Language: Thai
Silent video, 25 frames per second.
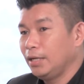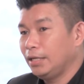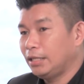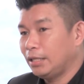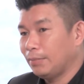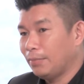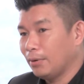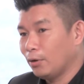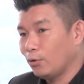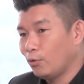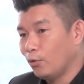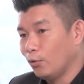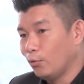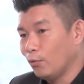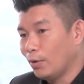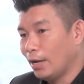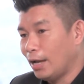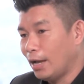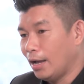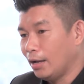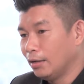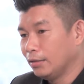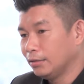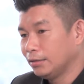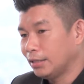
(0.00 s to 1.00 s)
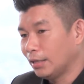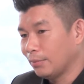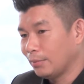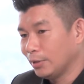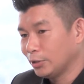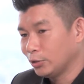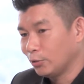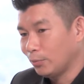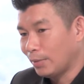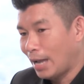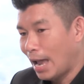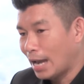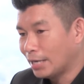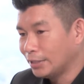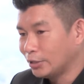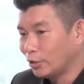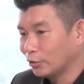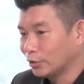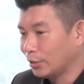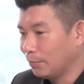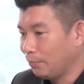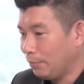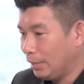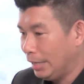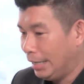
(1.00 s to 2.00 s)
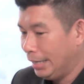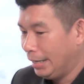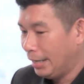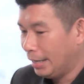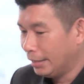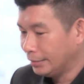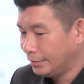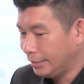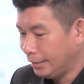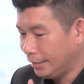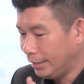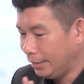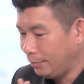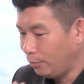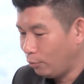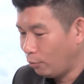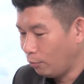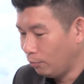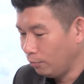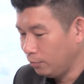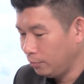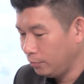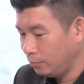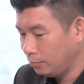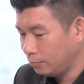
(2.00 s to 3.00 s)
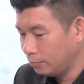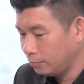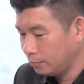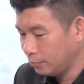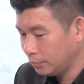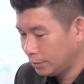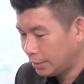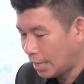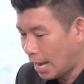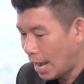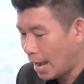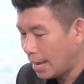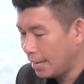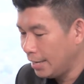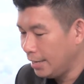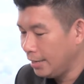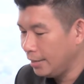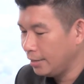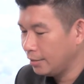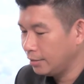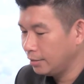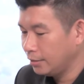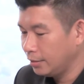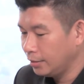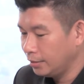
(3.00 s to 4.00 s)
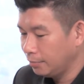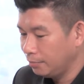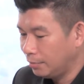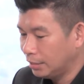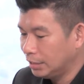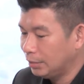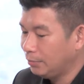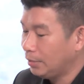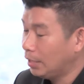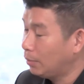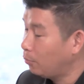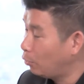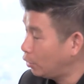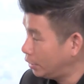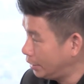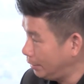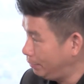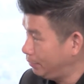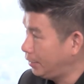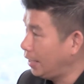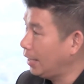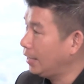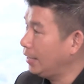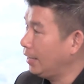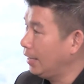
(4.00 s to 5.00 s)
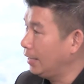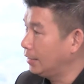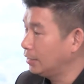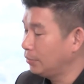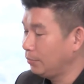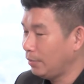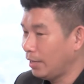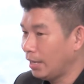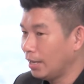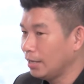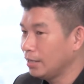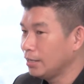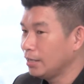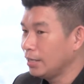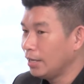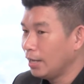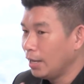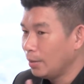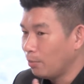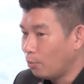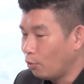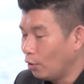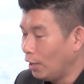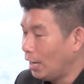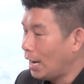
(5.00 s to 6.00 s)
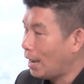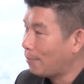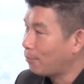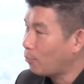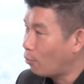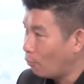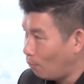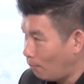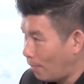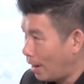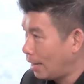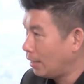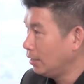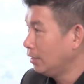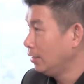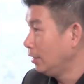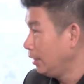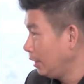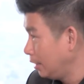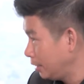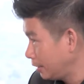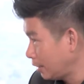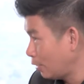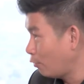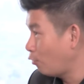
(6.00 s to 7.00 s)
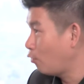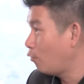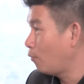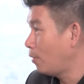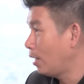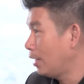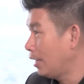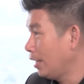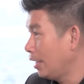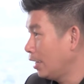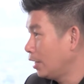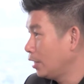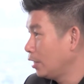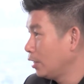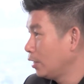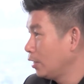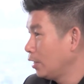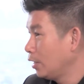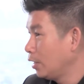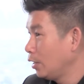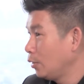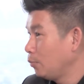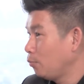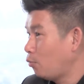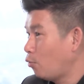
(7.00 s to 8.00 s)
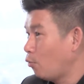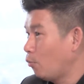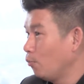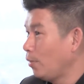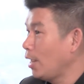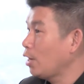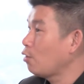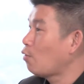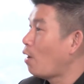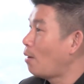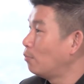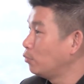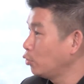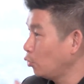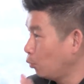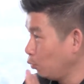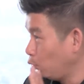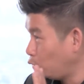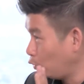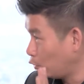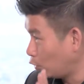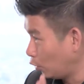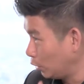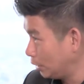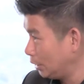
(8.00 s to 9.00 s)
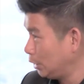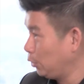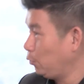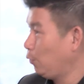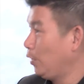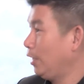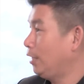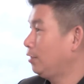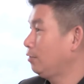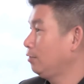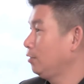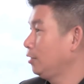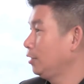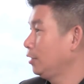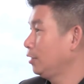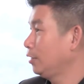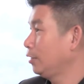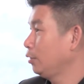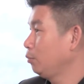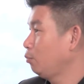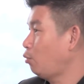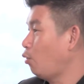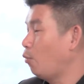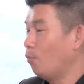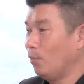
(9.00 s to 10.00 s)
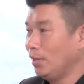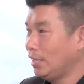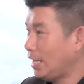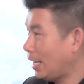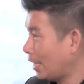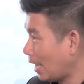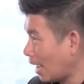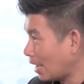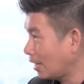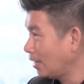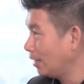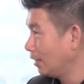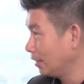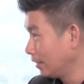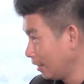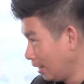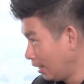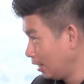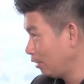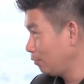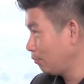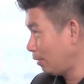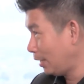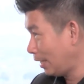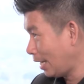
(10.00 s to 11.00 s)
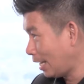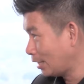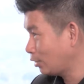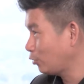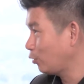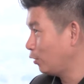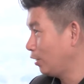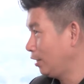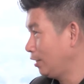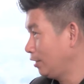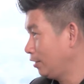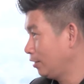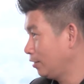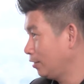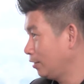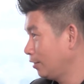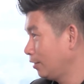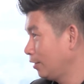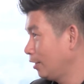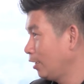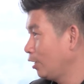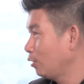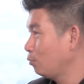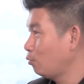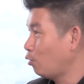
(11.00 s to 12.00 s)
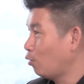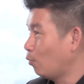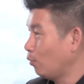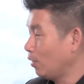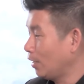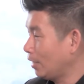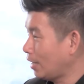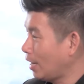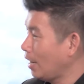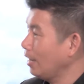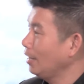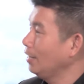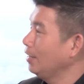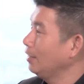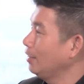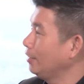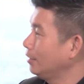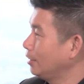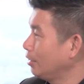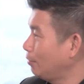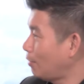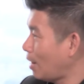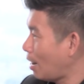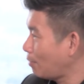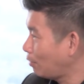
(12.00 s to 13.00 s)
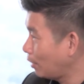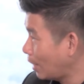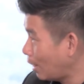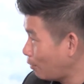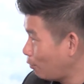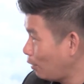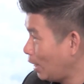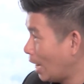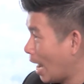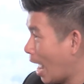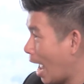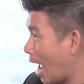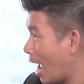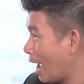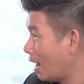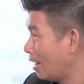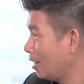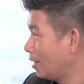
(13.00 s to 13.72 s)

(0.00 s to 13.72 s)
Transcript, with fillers: แต่ปรากฏว่าจากประสบการณ์2-3ปีเนี่ยสิ่งที่ผมใช้มันจะมีทั้งหมด10เทคนิคใช่ไหมครับผลลัพธ์ของมันหรือ result ของมันเนี่ยผมได้ความสมดุลของชีวิตผมไม่ได้แค่เงินเป็นแค่ส่วนหนึ่งผมยังได้สภาพทางด้านเวลา